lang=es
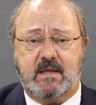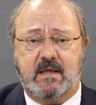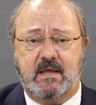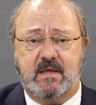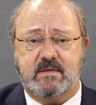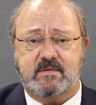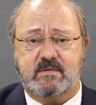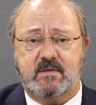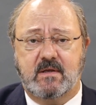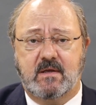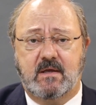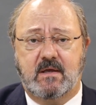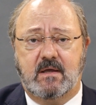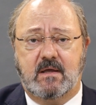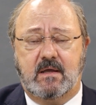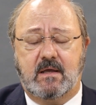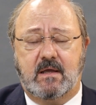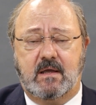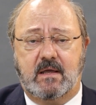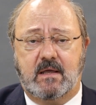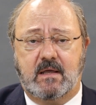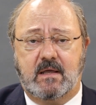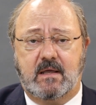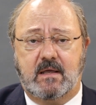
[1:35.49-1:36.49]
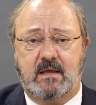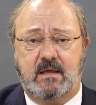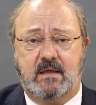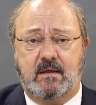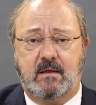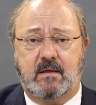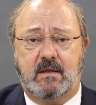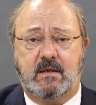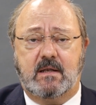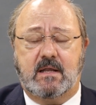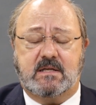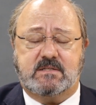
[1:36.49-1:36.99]
que es
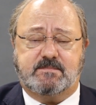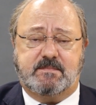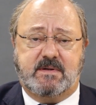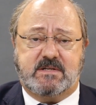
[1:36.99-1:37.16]
eh, las